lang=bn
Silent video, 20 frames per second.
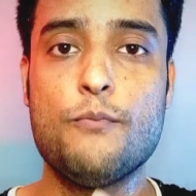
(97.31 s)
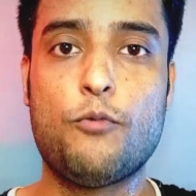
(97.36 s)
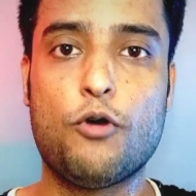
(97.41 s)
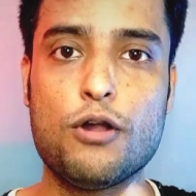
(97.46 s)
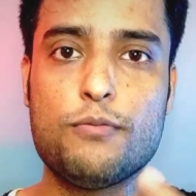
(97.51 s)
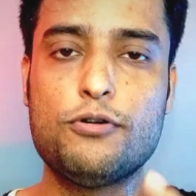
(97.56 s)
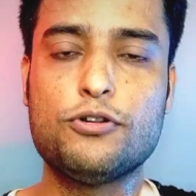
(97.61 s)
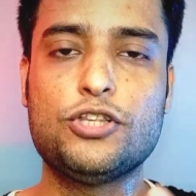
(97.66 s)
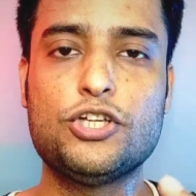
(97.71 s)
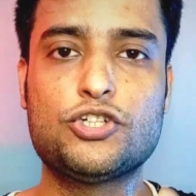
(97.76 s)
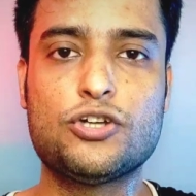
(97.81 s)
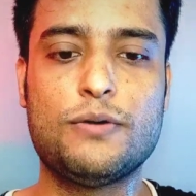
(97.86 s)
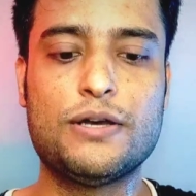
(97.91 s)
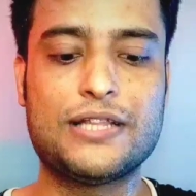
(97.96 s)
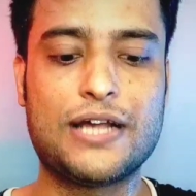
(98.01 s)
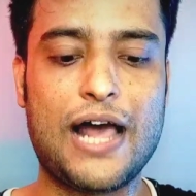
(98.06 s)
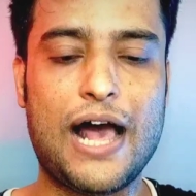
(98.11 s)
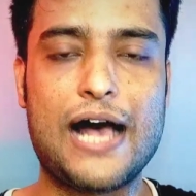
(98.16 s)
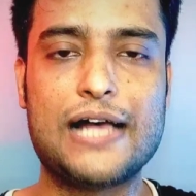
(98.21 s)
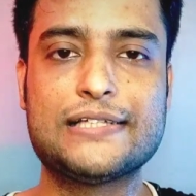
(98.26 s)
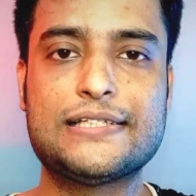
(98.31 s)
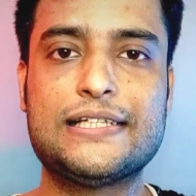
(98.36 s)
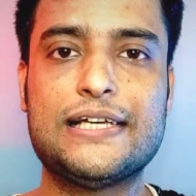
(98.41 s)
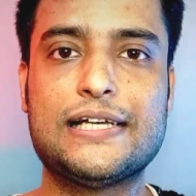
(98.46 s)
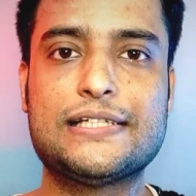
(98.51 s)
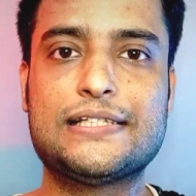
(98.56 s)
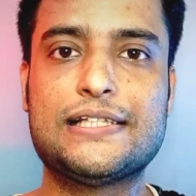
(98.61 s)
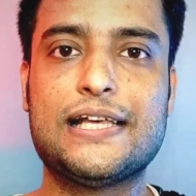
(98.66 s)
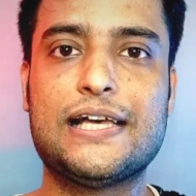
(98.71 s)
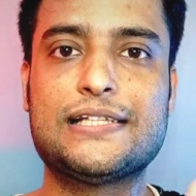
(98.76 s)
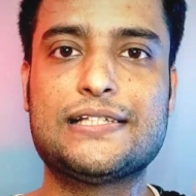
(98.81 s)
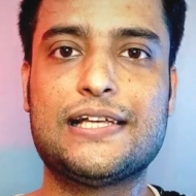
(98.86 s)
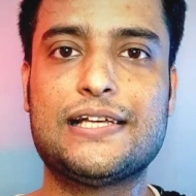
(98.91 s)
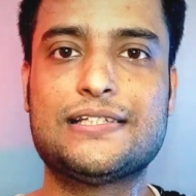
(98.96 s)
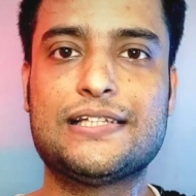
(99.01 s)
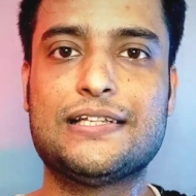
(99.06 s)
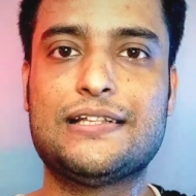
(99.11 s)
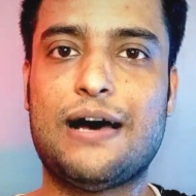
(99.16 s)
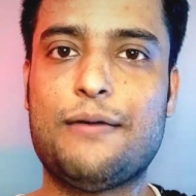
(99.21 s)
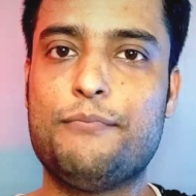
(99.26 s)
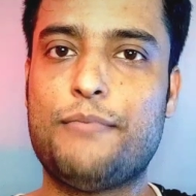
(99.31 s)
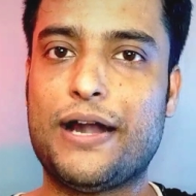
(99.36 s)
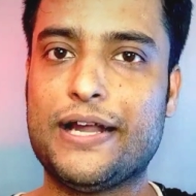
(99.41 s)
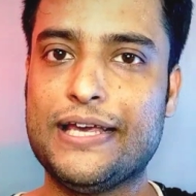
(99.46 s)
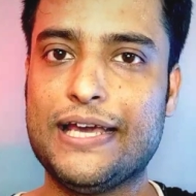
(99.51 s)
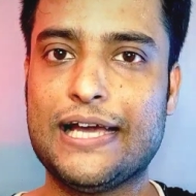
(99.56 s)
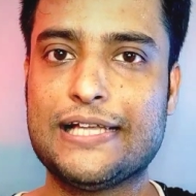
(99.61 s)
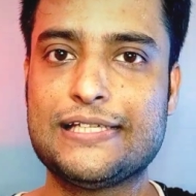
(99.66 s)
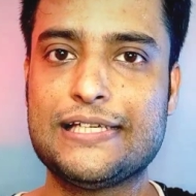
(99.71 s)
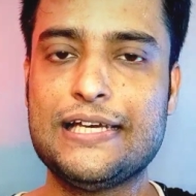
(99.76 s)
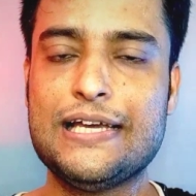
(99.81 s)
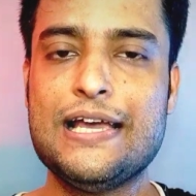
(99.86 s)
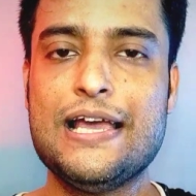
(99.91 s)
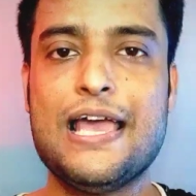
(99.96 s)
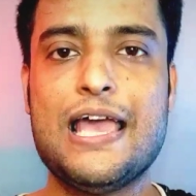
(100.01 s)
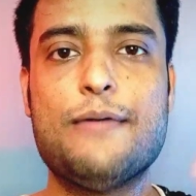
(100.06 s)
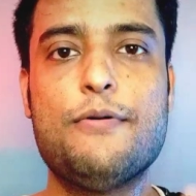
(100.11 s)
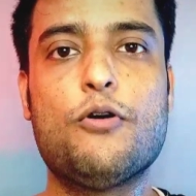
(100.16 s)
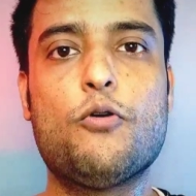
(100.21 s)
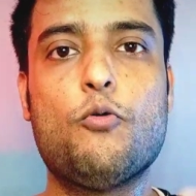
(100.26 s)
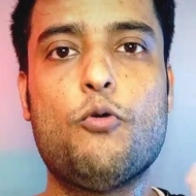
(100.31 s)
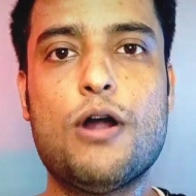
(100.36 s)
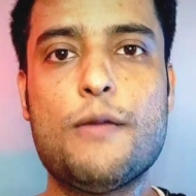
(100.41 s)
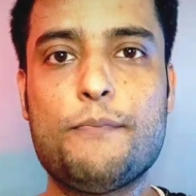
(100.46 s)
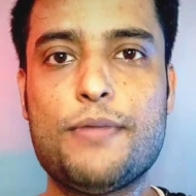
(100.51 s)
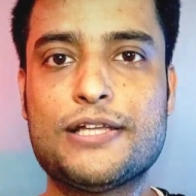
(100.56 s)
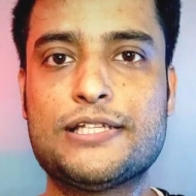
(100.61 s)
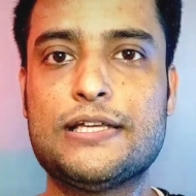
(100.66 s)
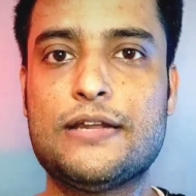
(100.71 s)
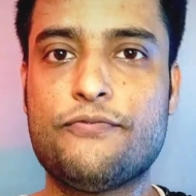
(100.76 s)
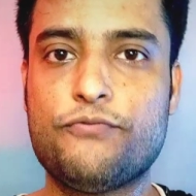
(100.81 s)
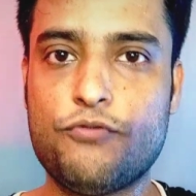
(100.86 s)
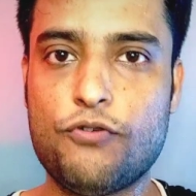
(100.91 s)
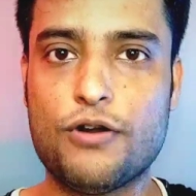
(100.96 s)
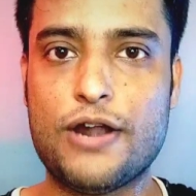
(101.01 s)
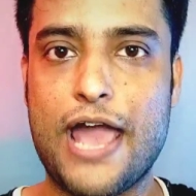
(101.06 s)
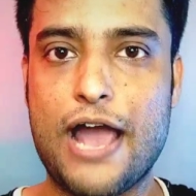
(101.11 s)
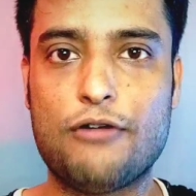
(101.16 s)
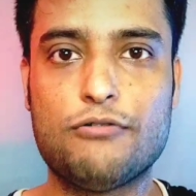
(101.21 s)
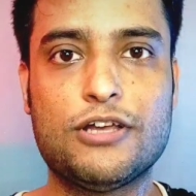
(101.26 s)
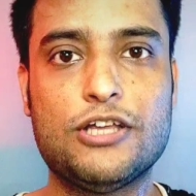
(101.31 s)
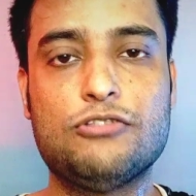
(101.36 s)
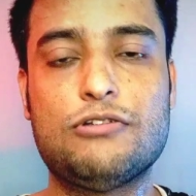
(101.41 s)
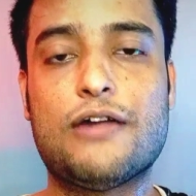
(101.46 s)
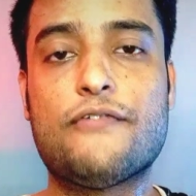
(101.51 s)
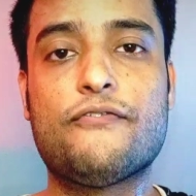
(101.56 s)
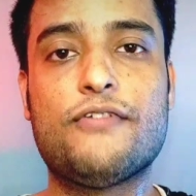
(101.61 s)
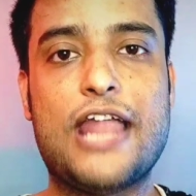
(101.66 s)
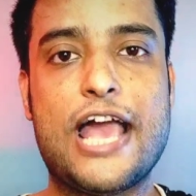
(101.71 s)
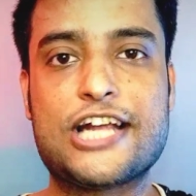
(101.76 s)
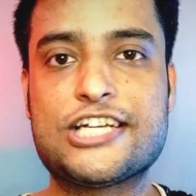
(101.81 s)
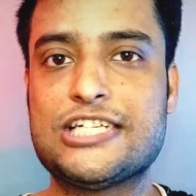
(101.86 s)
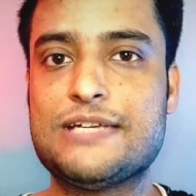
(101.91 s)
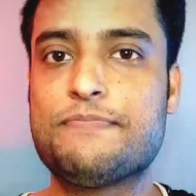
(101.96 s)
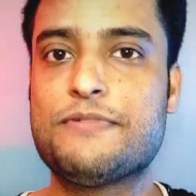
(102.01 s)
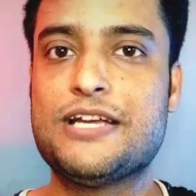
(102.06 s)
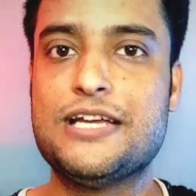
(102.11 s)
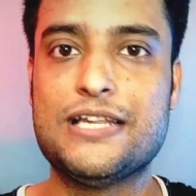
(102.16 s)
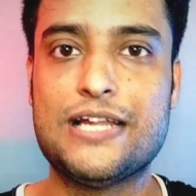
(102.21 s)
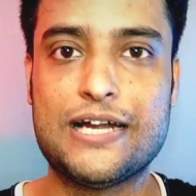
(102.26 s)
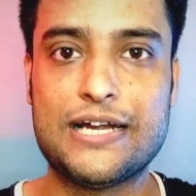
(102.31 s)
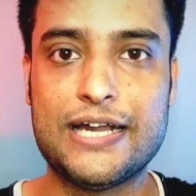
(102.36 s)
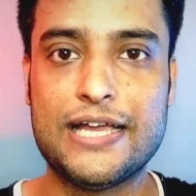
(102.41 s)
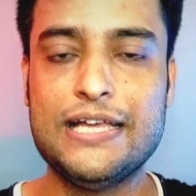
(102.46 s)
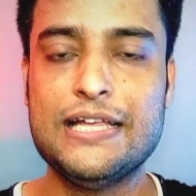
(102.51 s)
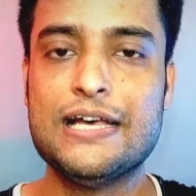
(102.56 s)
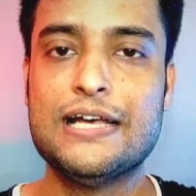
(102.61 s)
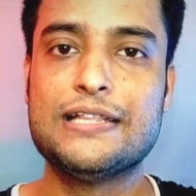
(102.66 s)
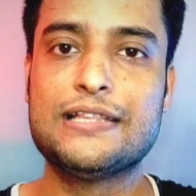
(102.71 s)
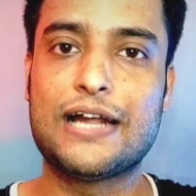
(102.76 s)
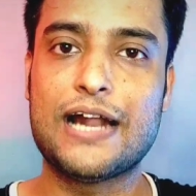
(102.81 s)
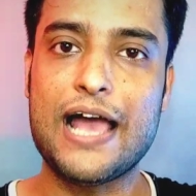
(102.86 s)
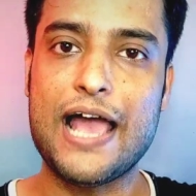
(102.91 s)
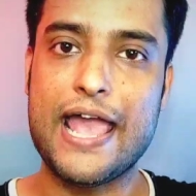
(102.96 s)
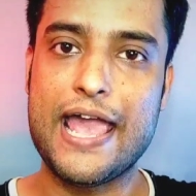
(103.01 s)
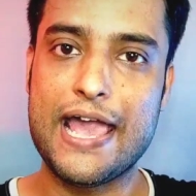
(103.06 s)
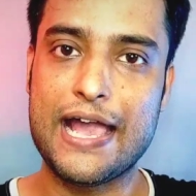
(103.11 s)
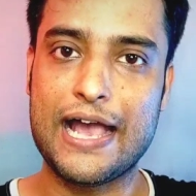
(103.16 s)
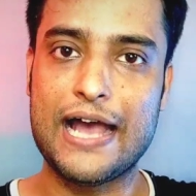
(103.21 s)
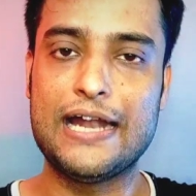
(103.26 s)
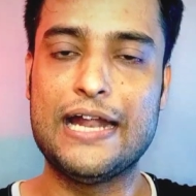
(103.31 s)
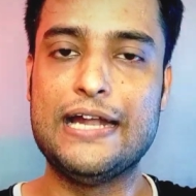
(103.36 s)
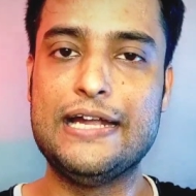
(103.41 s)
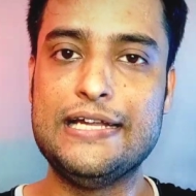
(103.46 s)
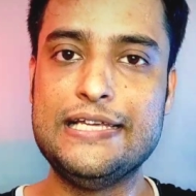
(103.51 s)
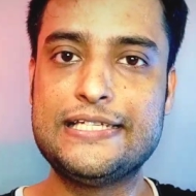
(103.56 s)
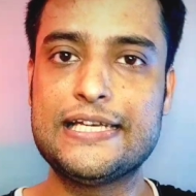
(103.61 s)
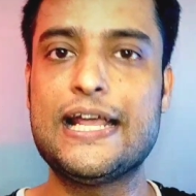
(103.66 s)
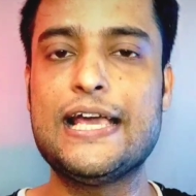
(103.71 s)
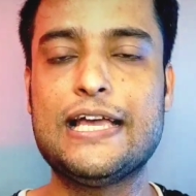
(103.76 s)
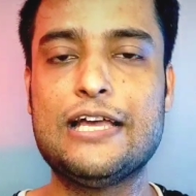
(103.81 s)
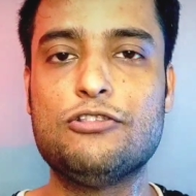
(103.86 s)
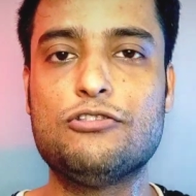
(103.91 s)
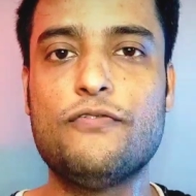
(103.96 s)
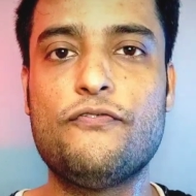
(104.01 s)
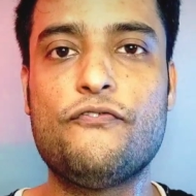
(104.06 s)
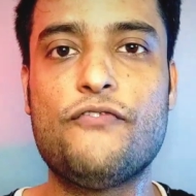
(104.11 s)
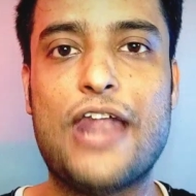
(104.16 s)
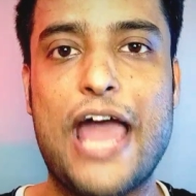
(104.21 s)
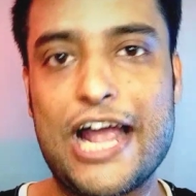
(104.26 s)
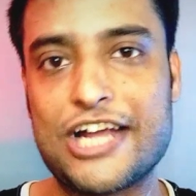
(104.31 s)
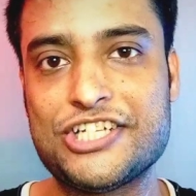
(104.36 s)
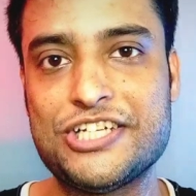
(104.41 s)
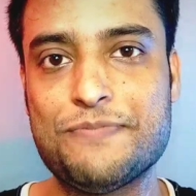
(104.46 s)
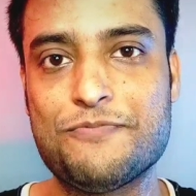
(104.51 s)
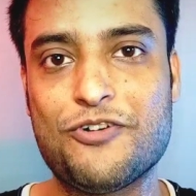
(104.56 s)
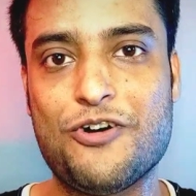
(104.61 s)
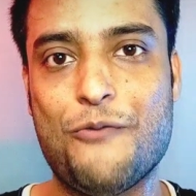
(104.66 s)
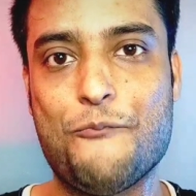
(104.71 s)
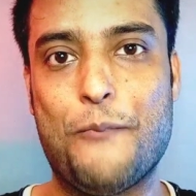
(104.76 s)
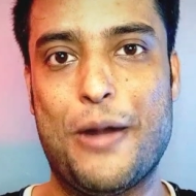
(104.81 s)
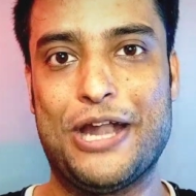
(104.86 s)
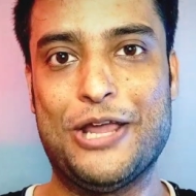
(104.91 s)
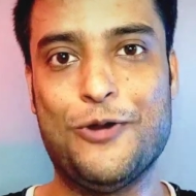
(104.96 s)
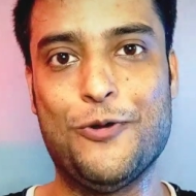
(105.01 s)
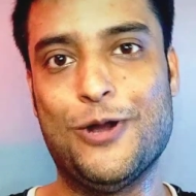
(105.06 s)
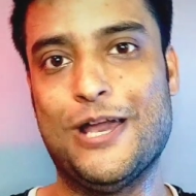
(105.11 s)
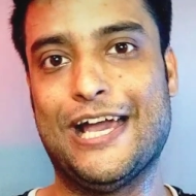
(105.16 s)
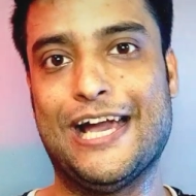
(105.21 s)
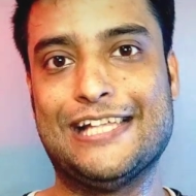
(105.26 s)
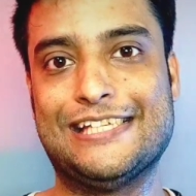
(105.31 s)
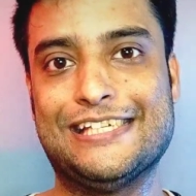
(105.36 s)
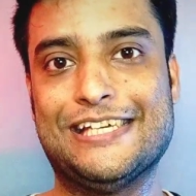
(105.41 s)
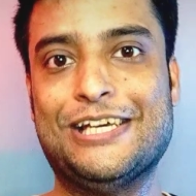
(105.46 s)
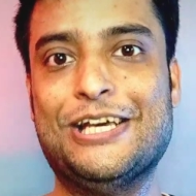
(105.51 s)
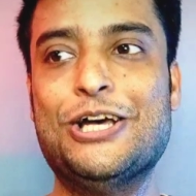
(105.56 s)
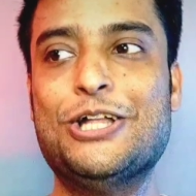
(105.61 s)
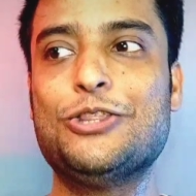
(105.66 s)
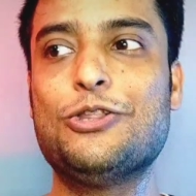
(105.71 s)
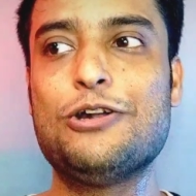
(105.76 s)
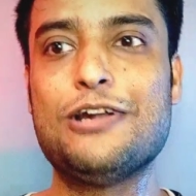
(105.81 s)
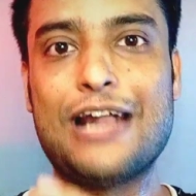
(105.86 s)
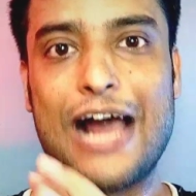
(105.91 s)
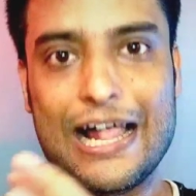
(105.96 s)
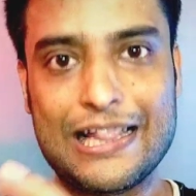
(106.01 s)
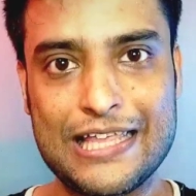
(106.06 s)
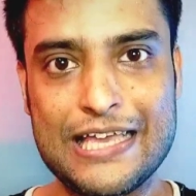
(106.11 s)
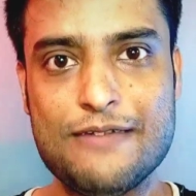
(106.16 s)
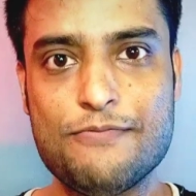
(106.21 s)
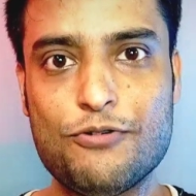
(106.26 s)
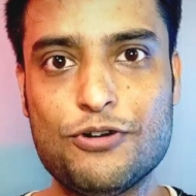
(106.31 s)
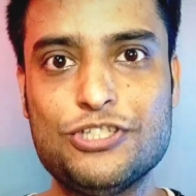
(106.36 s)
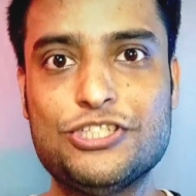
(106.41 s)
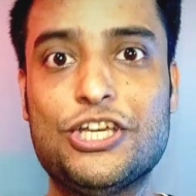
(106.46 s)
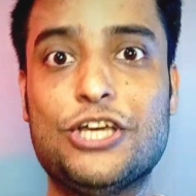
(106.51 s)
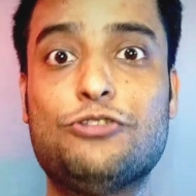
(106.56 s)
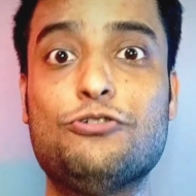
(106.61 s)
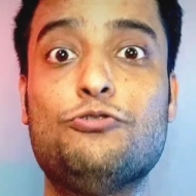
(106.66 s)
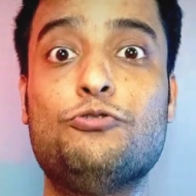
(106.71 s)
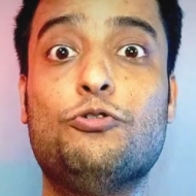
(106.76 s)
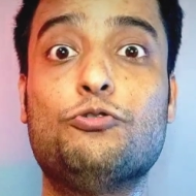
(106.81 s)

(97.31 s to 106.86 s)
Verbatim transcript: পরবর্তী সময় তারা আস্তে আস্তে আস্তে আস্তে দাম বাড়িয়ে গেছে এবং ওয়ান প্লাসের ফোন এখন কিন্তু আর ফ্ল্যাগশিপ কিলার নেই তারা এখানে নিজেরাই কিন্তু ফ্ল্যাগশিপ কোম্পানি হয়ে গেছে তো নাথিং ফোন যেহেতু